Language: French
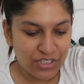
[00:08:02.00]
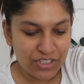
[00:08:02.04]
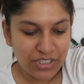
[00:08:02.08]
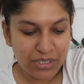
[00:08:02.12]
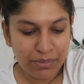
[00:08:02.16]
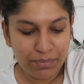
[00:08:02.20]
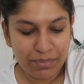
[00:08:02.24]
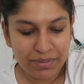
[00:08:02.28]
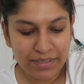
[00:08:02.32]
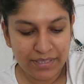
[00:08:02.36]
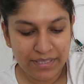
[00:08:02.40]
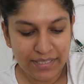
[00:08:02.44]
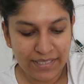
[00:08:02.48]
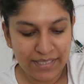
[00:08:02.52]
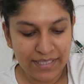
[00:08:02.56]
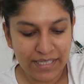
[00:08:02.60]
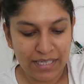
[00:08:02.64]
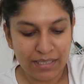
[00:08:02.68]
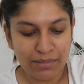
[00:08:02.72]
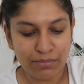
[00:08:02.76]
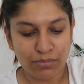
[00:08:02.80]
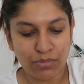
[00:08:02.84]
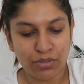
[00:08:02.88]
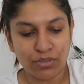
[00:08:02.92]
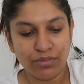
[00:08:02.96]
J'ai pris
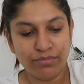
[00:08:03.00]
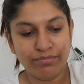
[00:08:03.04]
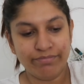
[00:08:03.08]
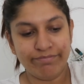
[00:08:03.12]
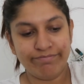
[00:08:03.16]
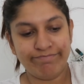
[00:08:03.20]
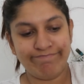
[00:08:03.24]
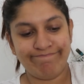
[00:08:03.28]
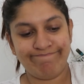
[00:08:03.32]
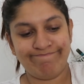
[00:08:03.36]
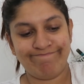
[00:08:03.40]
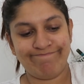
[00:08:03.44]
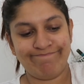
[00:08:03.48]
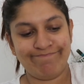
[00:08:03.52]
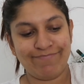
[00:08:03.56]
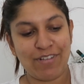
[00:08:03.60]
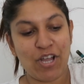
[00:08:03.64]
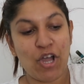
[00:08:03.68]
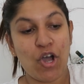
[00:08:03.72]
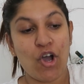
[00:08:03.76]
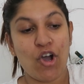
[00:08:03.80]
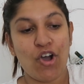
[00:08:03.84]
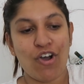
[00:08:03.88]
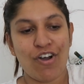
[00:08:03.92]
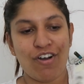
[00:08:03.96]
également
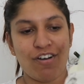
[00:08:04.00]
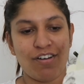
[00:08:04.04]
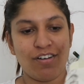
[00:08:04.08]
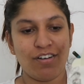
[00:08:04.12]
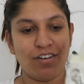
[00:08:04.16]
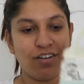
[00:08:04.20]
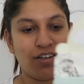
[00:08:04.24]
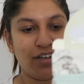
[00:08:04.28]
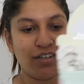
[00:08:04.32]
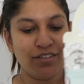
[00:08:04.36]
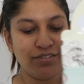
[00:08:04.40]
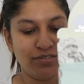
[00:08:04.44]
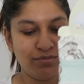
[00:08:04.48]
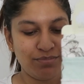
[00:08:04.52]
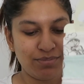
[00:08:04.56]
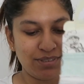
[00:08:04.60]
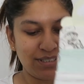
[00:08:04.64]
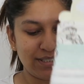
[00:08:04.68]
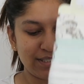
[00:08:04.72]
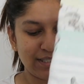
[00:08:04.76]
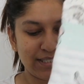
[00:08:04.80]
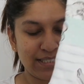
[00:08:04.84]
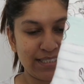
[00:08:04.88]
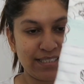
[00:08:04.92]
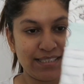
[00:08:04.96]
encore, vous me
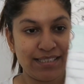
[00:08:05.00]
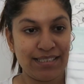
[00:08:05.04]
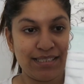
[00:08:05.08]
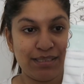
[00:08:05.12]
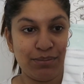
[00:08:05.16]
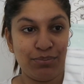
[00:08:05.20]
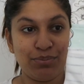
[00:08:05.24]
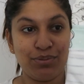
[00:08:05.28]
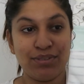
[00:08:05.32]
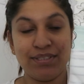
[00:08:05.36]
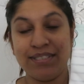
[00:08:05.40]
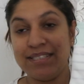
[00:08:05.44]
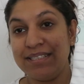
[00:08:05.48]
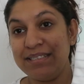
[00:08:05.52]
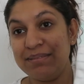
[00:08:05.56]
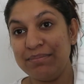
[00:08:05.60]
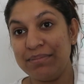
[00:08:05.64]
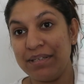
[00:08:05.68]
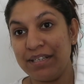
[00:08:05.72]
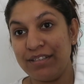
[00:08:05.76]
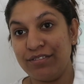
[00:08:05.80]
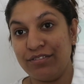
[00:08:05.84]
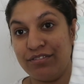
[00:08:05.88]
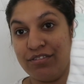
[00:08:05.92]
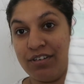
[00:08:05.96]
direz, des petits
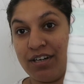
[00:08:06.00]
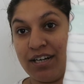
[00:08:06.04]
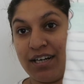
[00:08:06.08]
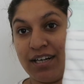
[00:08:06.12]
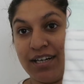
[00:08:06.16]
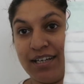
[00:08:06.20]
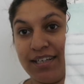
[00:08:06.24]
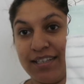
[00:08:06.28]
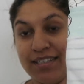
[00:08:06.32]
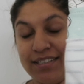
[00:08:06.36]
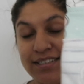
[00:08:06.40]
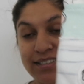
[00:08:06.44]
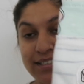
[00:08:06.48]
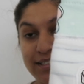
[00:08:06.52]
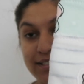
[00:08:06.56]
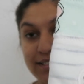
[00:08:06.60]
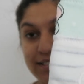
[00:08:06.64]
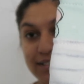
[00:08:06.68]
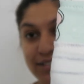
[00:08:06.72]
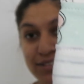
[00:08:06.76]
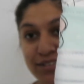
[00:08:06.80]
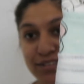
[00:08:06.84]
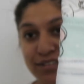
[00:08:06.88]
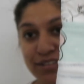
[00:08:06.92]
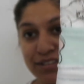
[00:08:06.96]
bavoirs. Et
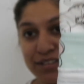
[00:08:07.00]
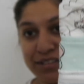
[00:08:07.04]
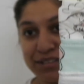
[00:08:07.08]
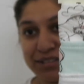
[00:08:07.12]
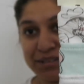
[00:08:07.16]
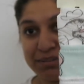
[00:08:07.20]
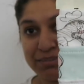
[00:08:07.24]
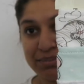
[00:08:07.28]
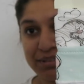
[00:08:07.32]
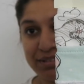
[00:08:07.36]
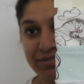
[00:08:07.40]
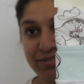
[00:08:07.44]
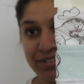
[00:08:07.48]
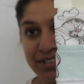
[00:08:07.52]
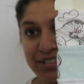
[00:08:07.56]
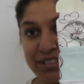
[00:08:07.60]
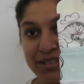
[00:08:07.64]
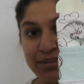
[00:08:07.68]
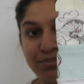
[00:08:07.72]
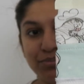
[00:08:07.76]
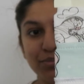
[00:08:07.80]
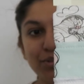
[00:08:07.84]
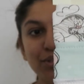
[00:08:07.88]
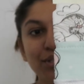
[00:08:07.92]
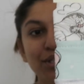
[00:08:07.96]
c'est encore des bavoirs
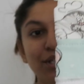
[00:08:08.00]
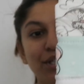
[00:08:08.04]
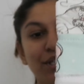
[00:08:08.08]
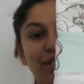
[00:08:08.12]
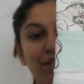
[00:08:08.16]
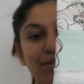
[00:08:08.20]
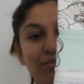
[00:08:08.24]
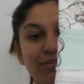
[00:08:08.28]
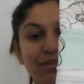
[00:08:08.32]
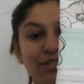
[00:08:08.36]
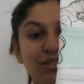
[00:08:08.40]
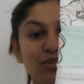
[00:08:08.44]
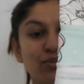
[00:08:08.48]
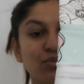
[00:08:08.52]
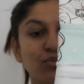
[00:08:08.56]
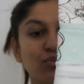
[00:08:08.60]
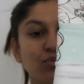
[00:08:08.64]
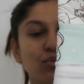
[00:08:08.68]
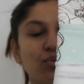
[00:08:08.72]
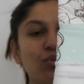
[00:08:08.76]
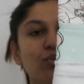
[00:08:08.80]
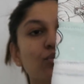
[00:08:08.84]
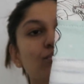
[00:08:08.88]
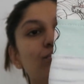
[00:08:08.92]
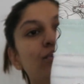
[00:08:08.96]
Dembo. Mais ils sont
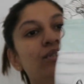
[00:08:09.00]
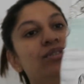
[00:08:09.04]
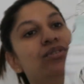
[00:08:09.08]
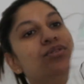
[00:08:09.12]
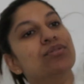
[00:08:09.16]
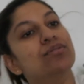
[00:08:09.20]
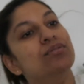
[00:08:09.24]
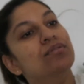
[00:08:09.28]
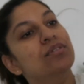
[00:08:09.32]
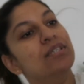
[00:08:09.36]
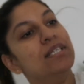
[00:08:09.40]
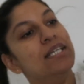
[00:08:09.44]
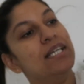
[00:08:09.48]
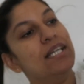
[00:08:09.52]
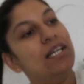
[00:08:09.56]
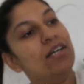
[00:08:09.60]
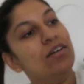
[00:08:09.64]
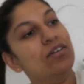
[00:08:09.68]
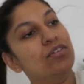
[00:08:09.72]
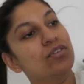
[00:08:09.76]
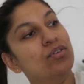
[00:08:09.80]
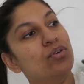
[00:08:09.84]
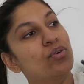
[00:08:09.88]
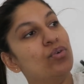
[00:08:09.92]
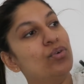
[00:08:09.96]
trop mignons. Et
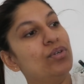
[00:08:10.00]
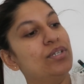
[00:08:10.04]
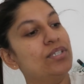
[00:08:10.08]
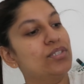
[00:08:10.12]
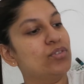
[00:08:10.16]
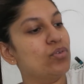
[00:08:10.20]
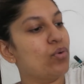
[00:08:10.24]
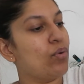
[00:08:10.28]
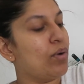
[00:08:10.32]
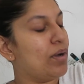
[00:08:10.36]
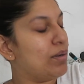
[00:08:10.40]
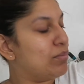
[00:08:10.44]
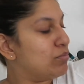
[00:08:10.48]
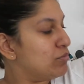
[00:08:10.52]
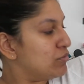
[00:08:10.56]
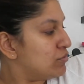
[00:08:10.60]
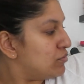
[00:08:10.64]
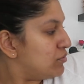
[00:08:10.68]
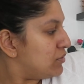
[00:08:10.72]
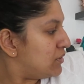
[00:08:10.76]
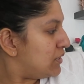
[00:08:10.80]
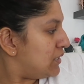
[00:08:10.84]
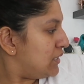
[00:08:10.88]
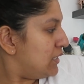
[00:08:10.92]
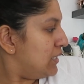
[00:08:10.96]
là, en gros, les trois m'ont
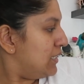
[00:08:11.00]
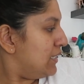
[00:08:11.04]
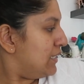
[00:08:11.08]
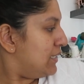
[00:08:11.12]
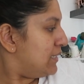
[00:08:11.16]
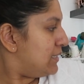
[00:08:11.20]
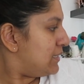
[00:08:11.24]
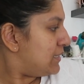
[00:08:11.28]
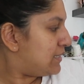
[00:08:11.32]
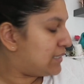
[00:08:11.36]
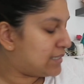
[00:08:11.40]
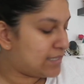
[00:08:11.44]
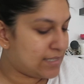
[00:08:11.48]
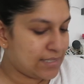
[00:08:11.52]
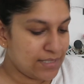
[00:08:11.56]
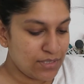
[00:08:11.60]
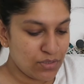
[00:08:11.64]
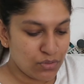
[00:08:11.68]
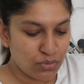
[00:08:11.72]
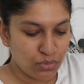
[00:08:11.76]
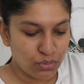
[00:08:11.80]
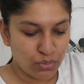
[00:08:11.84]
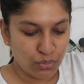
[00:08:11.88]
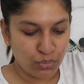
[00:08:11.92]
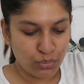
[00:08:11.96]
coûté
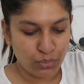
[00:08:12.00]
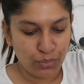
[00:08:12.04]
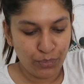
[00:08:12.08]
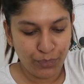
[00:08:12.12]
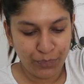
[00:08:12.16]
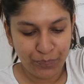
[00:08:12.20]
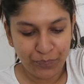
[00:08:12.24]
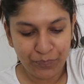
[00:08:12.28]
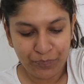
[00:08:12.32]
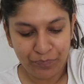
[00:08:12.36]
6 euros.